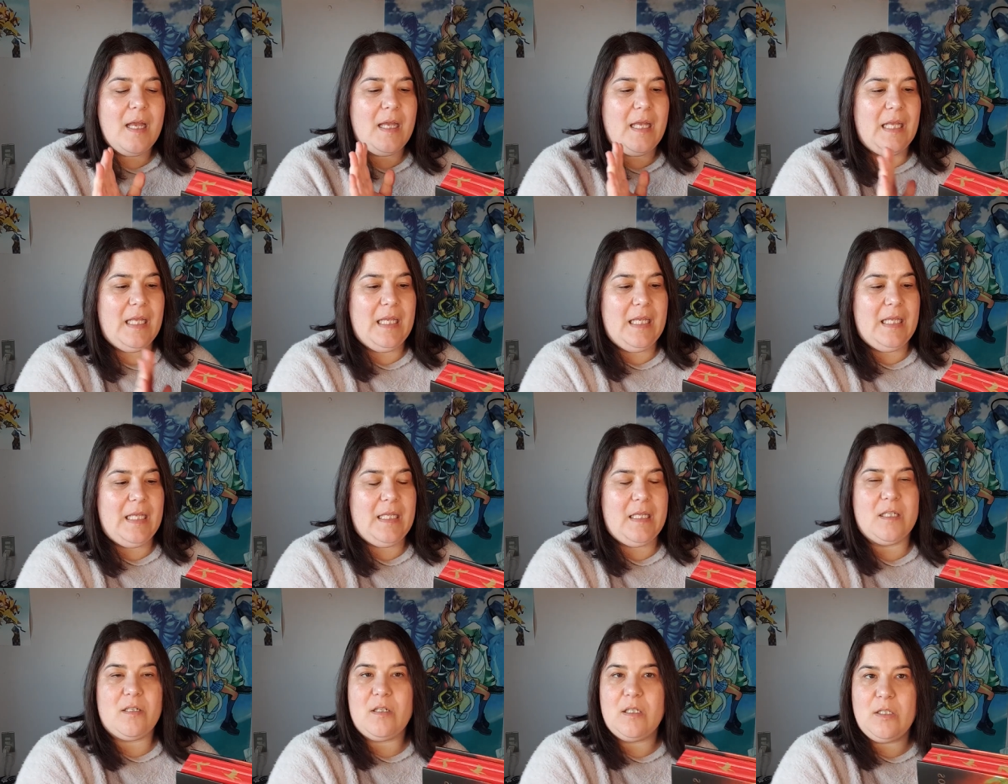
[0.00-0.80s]

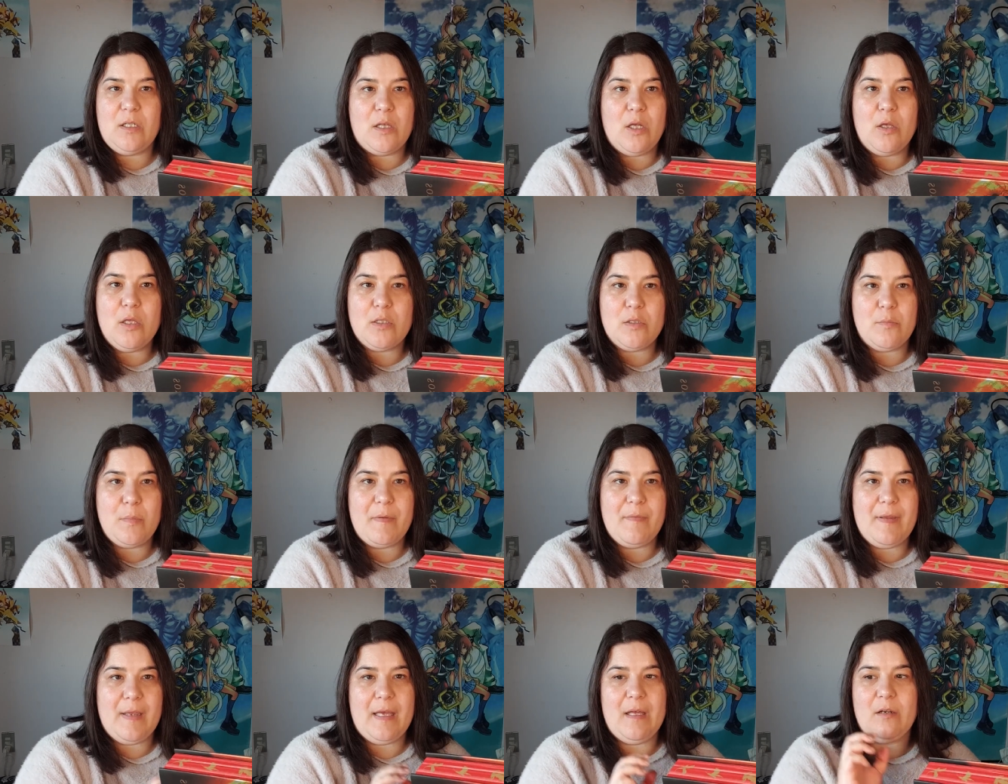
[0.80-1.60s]
Y eso que yo tengo
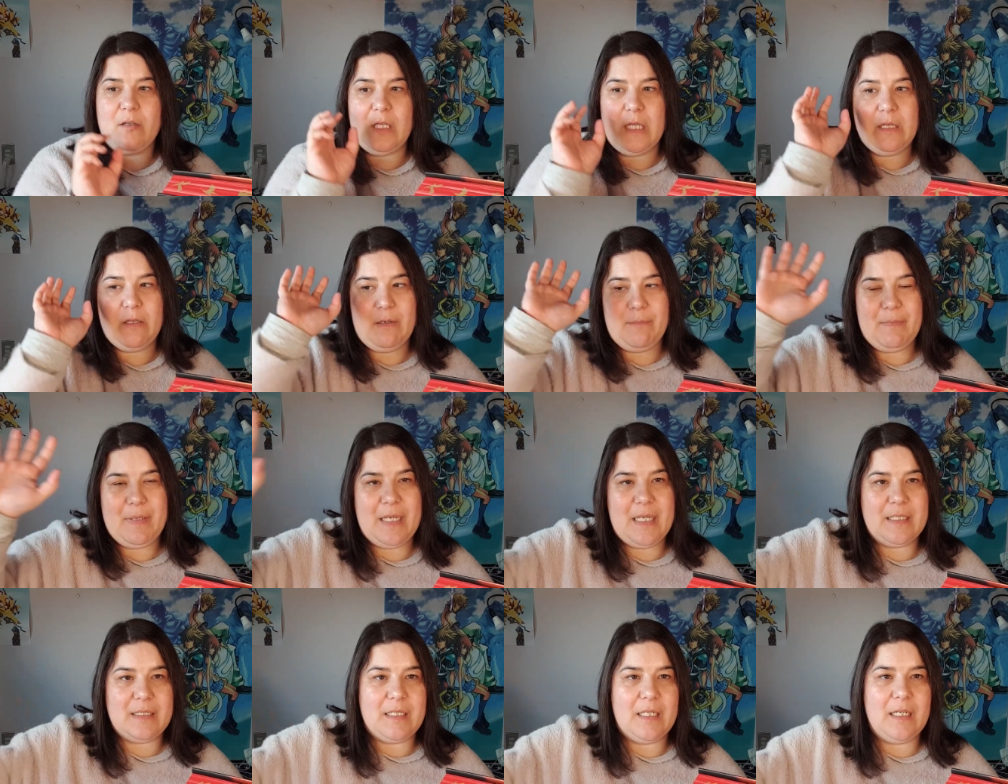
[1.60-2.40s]
deshumificador tanto en
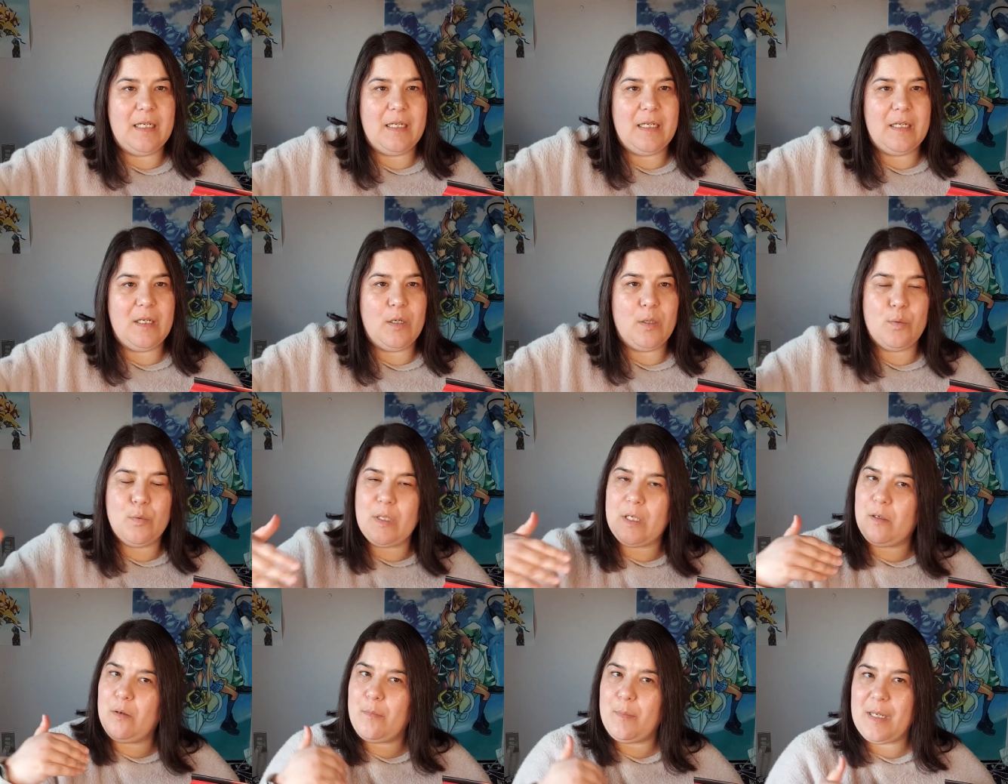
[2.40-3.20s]
mi casa en
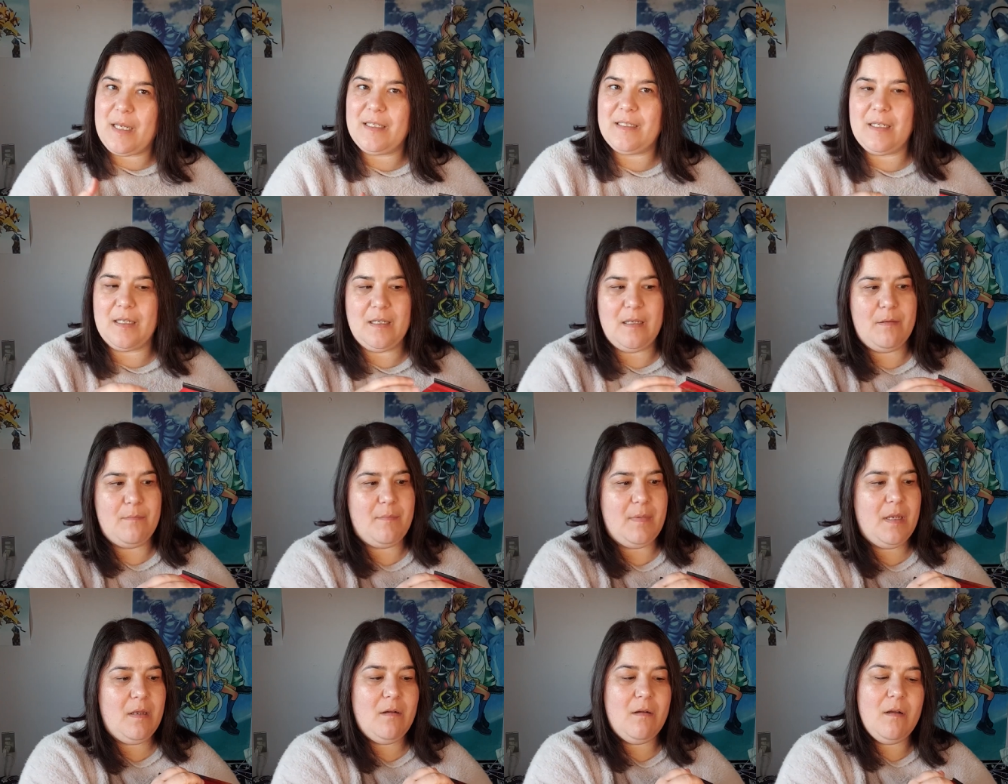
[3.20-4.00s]
Coruña como en mi casa aquí
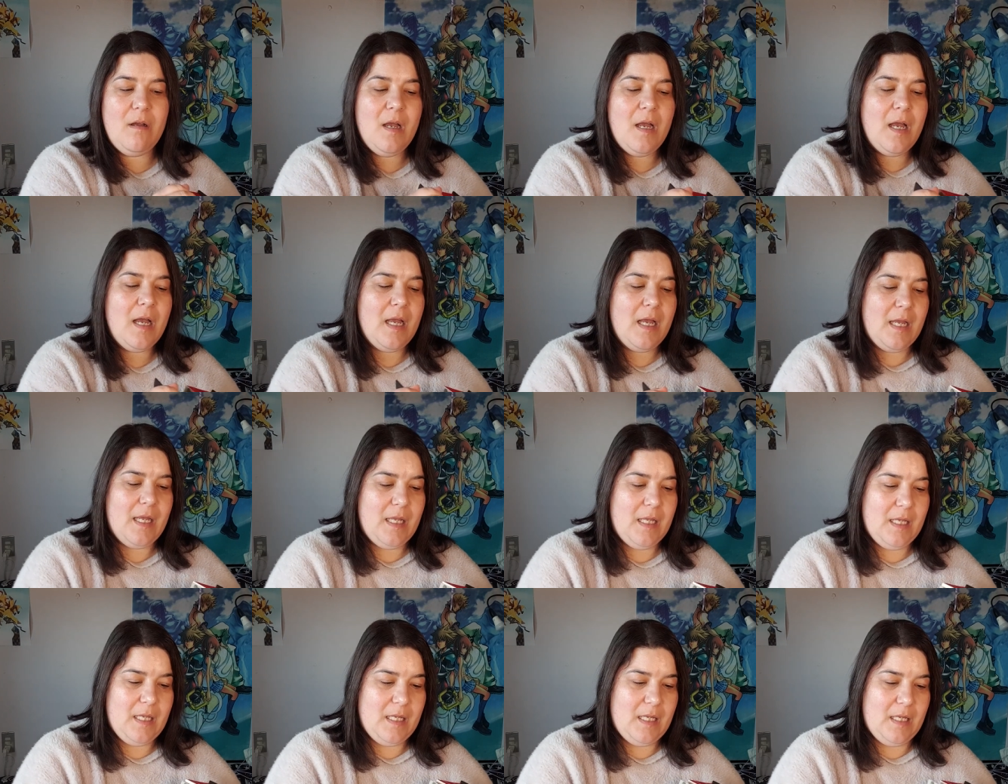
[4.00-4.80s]
en Vigo.
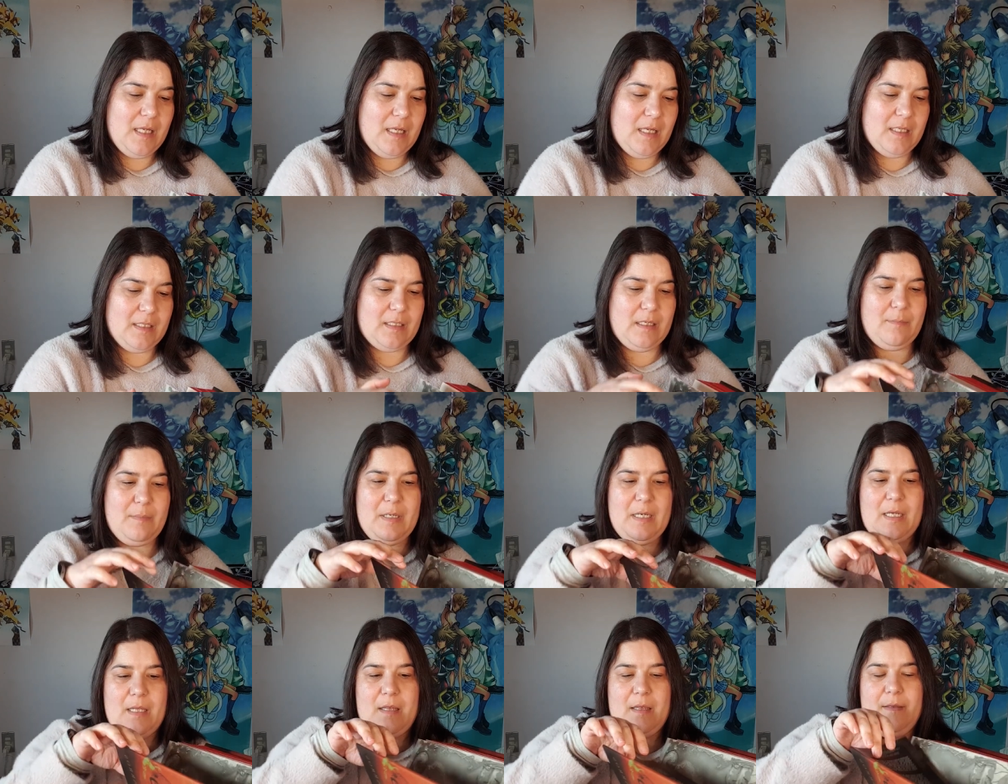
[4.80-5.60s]
Y es que
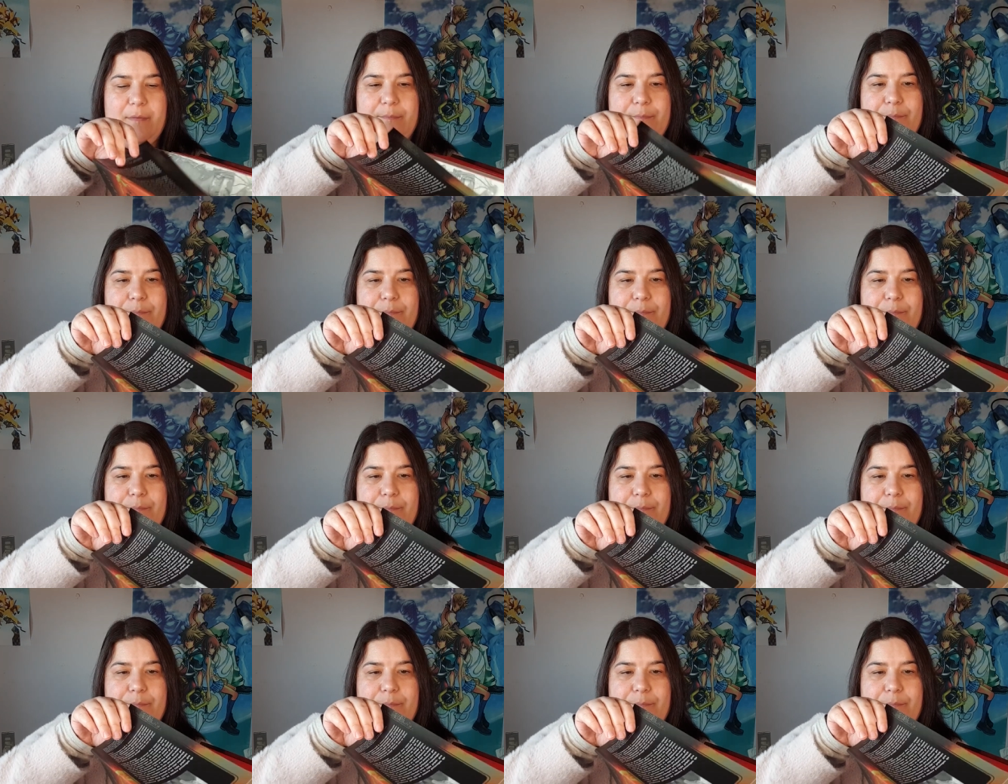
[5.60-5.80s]
mirad,